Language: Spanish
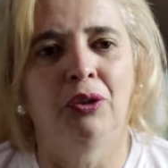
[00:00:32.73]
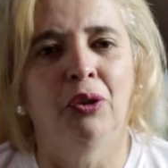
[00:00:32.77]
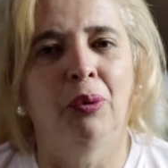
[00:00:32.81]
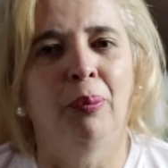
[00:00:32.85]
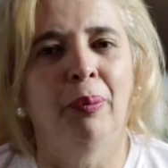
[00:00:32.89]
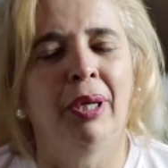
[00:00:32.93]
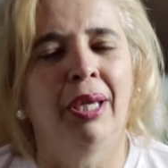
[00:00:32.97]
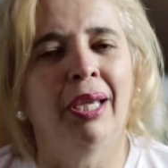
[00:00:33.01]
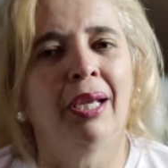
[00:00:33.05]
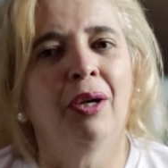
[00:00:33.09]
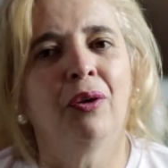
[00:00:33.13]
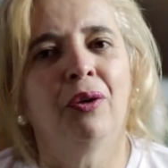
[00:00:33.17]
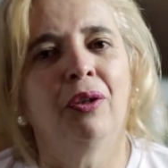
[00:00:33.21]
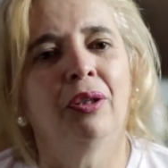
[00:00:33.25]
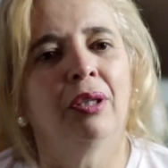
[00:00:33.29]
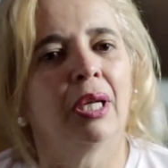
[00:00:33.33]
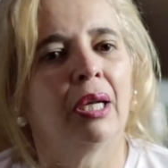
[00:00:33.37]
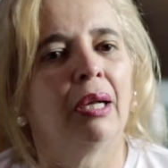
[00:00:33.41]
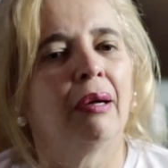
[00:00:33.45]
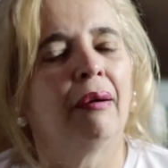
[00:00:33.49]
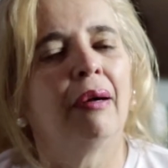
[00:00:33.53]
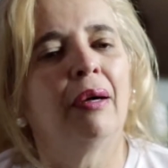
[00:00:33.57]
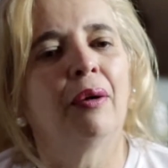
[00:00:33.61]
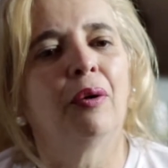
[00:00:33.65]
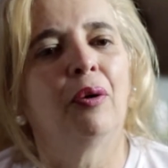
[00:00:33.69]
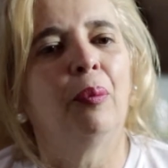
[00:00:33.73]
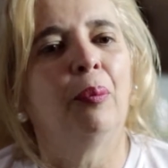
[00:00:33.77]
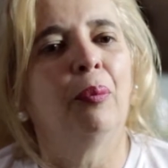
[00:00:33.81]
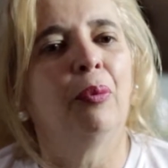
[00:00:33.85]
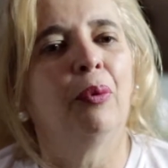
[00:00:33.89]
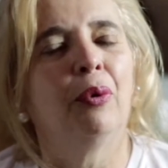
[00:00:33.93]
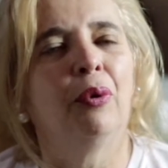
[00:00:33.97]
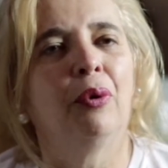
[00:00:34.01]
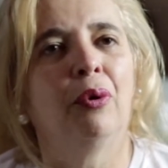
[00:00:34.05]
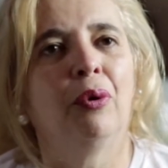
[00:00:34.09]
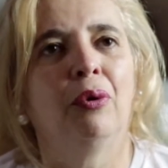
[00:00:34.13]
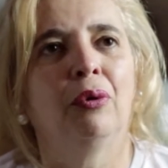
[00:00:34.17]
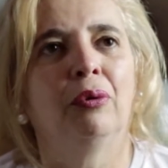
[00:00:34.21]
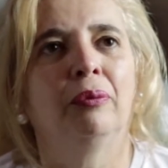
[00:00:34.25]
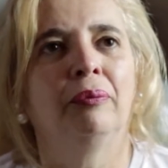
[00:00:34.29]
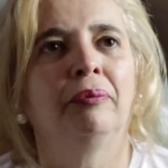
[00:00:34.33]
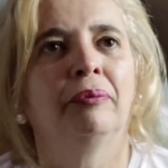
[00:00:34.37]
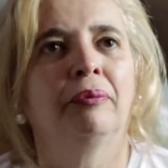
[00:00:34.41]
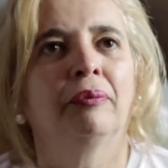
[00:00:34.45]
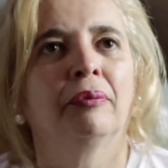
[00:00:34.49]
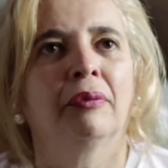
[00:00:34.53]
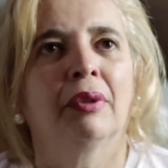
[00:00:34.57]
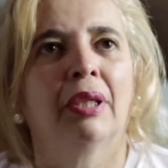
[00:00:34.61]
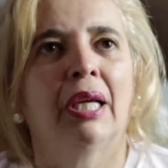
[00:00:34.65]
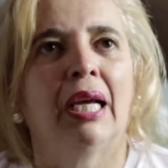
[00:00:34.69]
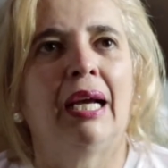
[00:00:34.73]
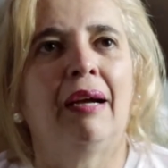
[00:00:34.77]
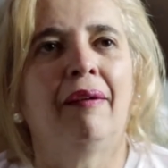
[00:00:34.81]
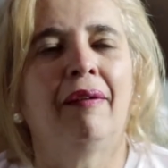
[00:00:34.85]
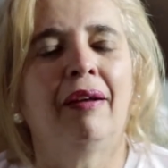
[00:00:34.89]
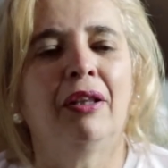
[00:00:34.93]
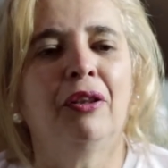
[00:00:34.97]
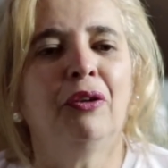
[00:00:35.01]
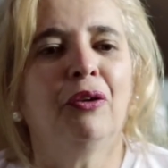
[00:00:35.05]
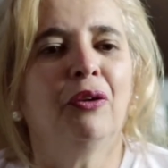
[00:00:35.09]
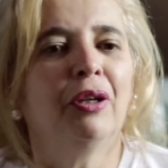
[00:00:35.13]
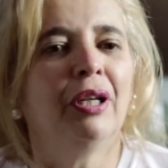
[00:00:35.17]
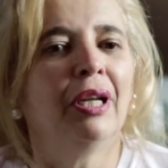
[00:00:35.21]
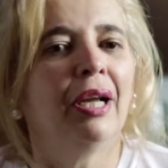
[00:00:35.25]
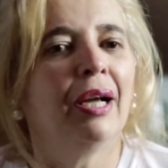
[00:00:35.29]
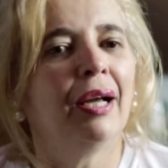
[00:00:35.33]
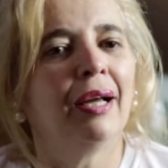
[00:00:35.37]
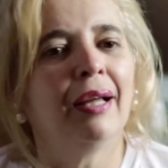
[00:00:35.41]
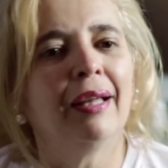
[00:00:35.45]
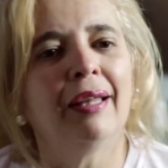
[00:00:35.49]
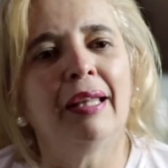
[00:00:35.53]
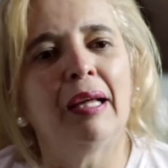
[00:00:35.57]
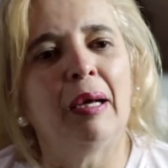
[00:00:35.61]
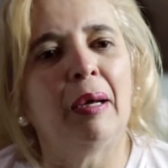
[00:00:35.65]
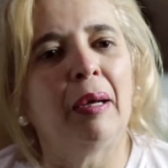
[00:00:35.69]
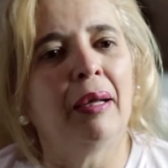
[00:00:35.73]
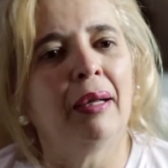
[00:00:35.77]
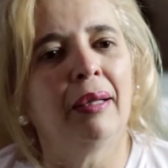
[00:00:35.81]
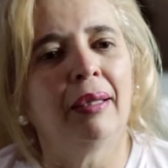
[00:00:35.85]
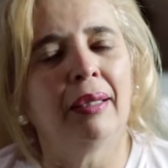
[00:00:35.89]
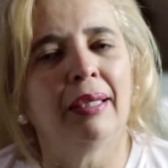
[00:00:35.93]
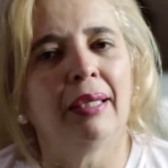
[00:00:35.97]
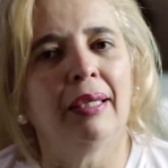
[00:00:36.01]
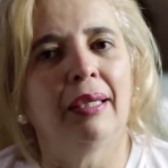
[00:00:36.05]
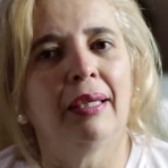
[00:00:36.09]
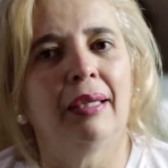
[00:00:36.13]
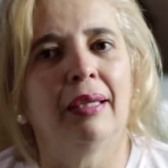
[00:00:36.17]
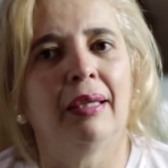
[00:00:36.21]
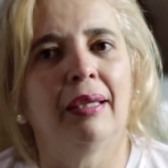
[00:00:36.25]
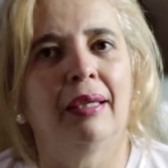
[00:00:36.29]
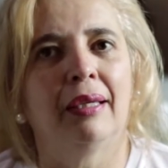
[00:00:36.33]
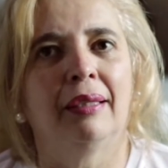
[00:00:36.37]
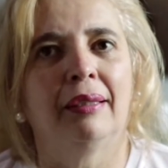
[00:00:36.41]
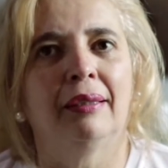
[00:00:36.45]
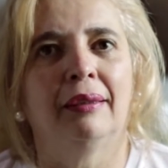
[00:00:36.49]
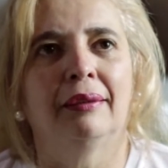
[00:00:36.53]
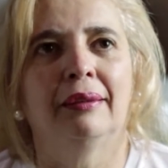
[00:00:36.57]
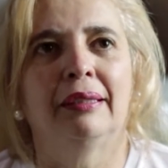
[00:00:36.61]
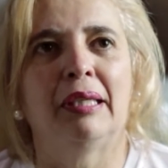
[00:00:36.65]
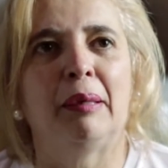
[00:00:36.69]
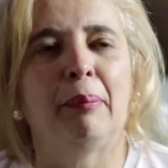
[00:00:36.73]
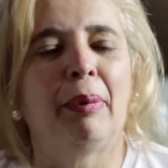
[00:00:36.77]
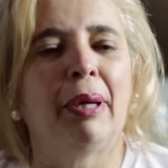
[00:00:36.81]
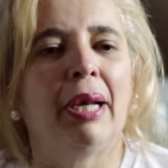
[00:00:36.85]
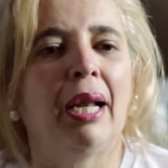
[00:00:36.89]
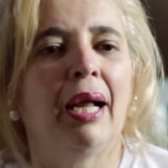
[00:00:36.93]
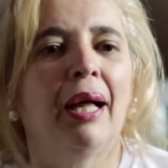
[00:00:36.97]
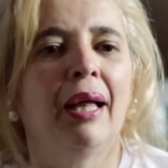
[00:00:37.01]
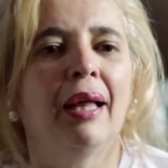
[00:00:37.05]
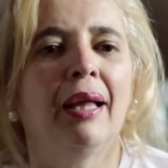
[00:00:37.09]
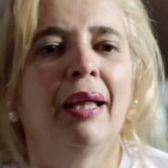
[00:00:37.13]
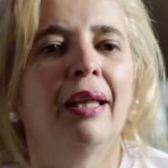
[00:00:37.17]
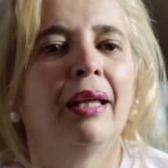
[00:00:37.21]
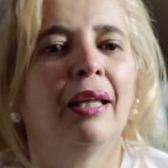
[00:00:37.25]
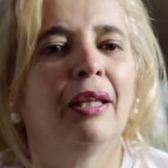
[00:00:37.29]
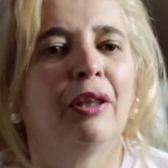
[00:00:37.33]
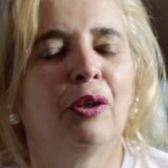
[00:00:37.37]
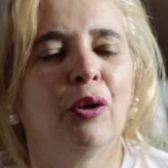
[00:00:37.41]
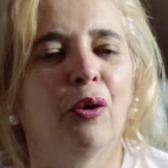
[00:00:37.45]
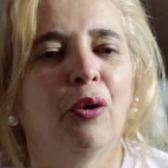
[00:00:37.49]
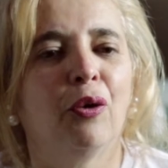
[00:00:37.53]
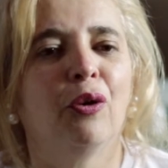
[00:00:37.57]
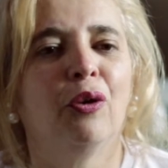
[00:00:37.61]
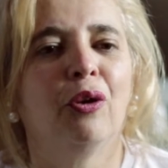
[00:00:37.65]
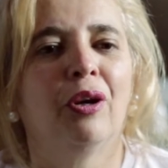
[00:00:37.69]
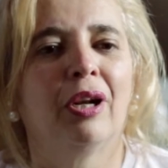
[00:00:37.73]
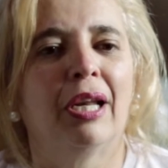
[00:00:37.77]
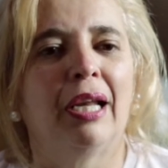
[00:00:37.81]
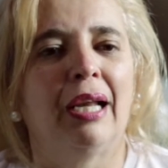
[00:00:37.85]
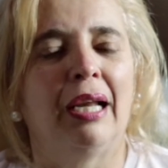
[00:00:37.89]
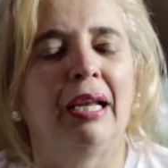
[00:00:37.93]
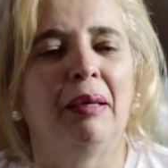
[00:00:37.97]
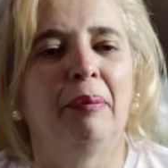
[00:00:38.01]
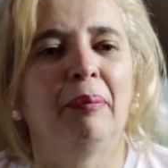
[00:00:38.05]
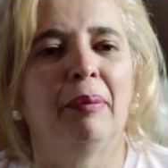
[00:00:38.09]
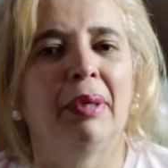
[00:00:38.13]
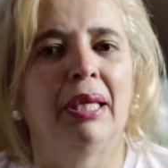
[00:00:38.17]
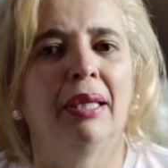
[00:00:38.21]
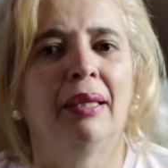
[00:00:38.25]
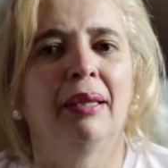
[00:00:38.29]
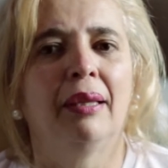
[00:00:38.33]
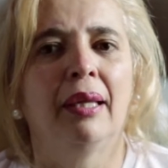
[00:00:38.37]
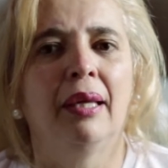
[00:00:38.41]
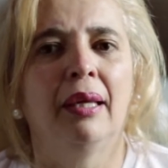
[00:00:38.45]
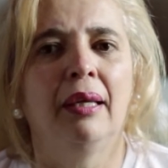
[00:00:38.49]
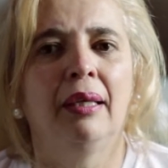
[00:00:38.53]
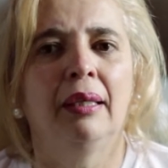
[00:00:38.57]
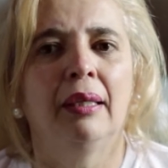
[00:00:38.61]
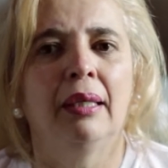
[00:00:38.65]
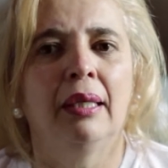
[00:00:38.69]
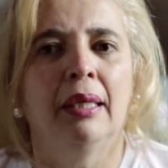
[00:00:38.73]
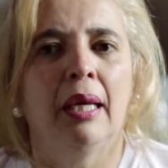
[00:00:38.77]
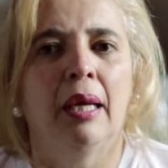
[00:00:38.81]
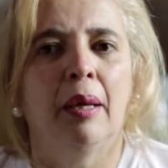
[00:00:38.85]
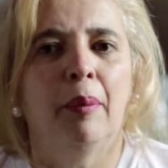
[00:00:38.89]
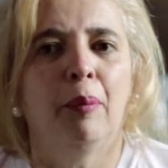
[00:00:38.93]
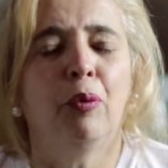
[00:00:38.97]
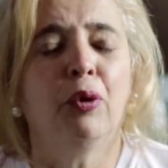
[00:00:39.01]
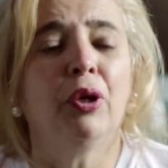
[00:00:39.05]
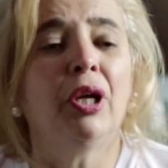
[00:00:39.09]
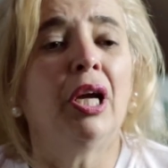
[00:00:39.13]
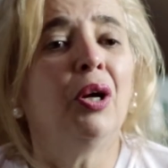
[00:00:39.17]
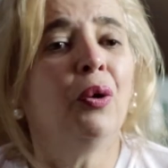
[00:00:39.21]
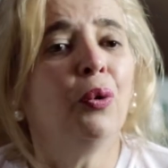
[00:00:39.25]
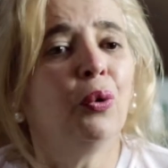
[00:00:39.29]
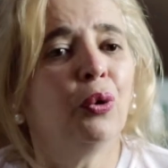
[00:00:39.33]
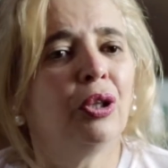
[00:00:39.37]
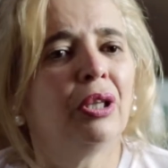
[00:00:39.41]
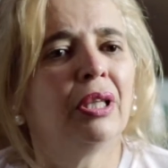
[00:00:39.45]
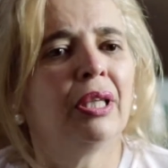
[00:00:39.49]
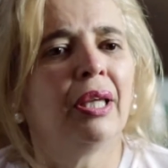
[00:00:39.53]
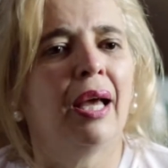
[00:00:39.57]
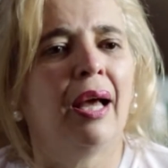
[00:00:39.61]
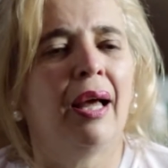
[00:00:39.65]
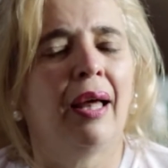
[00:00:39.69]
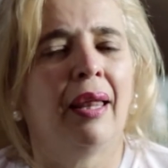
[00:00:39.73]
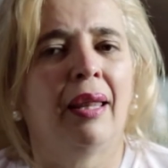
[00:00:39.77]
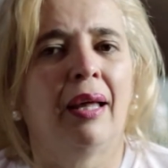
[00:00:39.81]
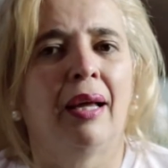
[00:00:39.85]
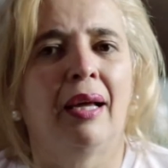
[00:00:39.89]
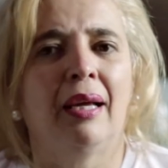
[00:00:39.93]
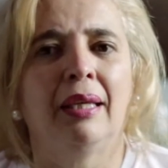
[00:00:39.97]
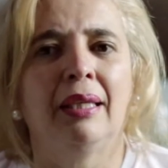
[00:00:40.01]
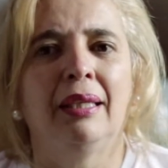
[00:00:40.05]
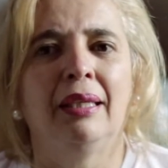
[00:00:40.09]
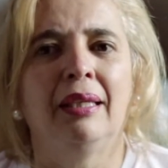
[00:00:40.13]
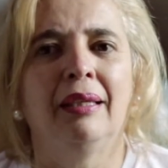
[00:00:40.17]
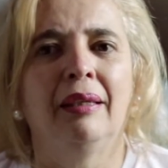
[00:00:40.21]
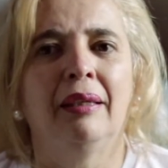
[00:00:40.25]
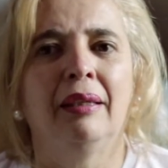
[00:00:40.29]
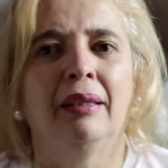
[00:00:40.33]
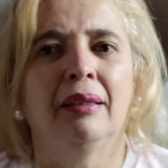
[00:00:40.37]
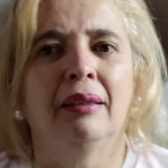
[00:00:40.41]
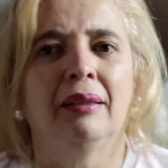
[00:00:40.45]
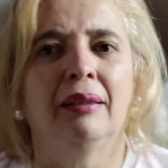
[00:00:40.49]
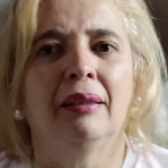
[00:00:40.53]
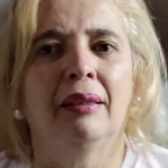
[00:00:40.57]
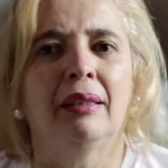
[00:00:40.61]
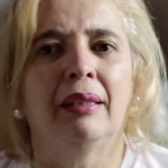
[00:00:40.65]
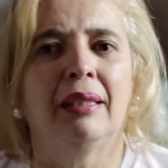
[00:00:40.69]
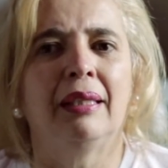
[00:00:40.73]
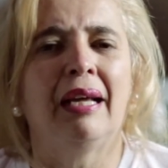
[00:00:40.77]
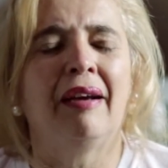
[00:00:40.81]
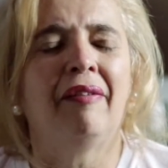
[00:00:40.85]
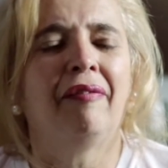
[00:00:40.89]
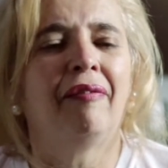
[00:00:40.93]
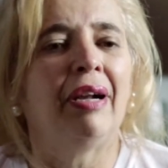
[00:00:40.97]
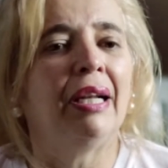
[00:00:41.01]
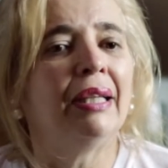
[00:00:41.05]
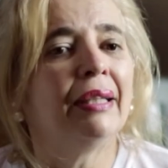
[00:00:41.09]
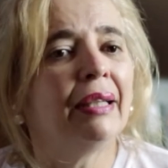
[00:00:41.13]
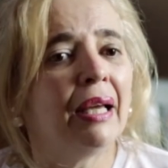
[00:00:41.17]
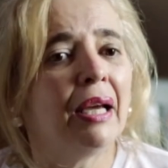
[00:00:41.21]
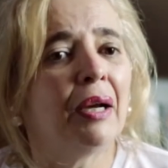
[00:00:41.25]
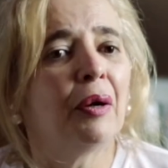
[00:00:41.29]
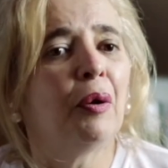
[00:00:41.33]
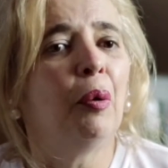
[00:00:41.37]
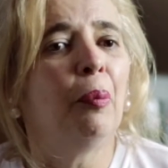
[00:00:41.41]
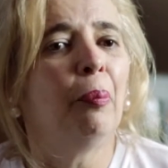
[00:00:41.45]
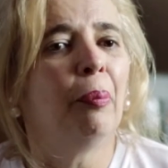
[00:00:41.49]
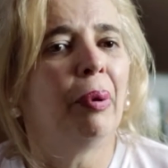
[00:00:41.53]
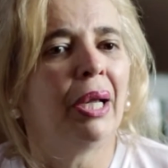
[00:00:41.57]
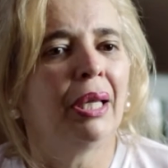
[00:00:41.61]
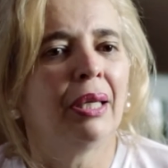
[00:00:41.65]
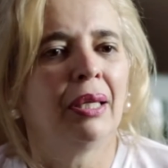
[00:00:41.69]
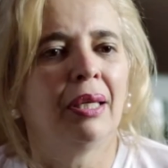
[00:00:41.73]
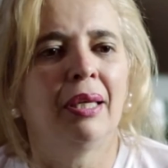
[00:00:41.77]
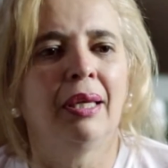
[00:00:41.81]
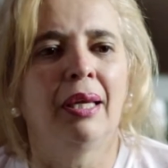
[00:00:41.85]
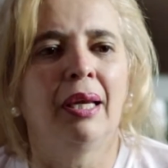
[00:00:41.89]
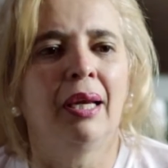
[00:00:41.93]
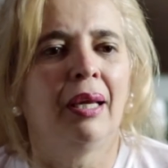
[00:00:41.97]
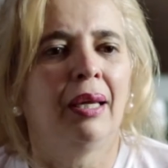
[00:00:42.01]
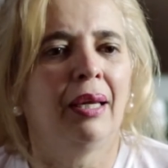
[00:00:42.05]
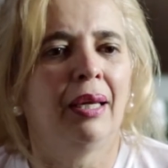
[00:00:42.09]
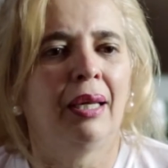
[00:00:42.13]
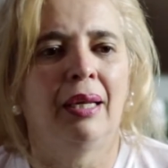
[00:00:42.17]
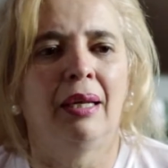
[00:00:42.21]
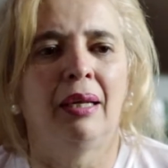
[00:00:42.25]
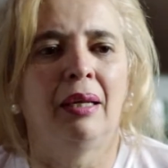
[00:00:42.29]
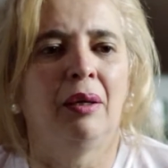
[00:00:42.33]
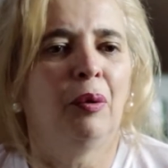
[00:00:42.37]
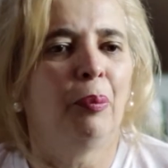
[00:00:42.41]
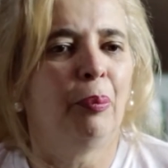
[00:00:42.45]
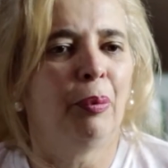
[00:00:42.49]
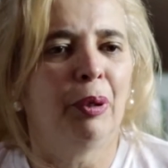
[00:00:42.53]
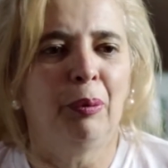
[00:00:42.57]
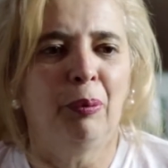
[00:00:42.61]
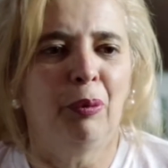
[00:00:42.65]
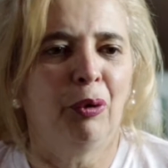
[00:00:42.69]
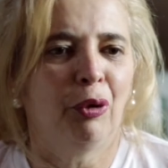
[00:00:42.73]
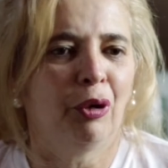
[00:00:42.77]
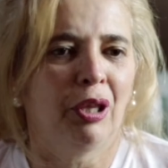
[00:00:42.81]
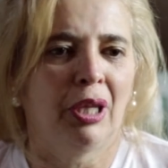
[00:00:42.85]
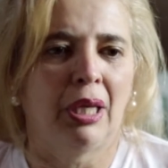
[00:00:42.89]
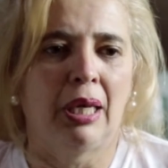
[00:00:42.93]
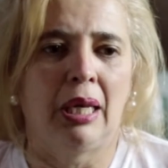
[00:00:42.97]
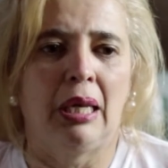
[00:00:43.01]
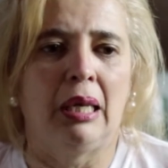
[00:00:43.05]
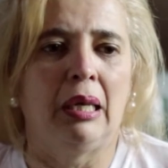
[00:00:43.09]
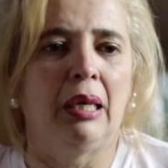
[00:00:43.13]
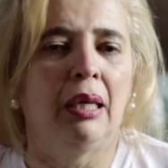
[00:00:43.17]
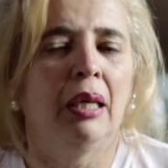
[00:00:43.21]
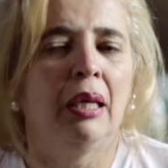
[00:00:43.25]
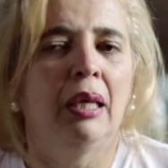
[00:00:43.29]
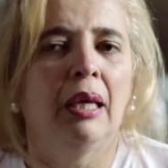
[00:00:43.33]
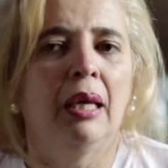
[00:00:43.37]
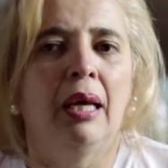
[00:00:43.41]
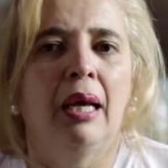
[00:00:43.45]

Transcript: Yo me encontraba como abandonada, eh, separada de todo realmente, muy angustiada y la falta de compañía era lo primordial.